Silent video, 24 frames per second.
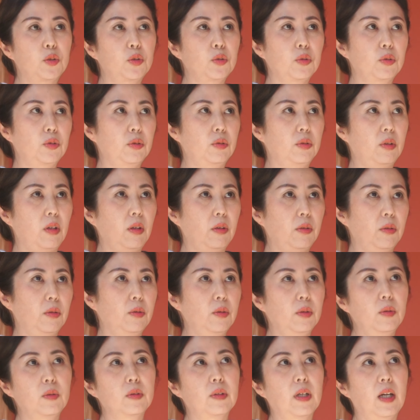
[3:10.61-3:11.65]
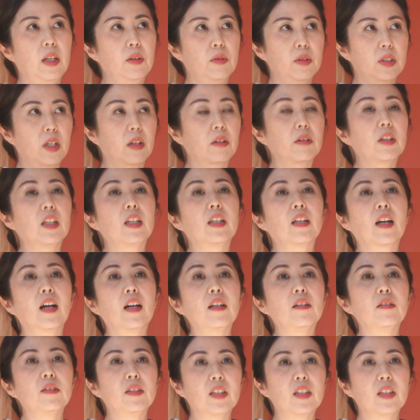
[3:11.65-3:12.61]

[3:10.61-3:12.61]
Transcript: 数図」っていうあの作品がある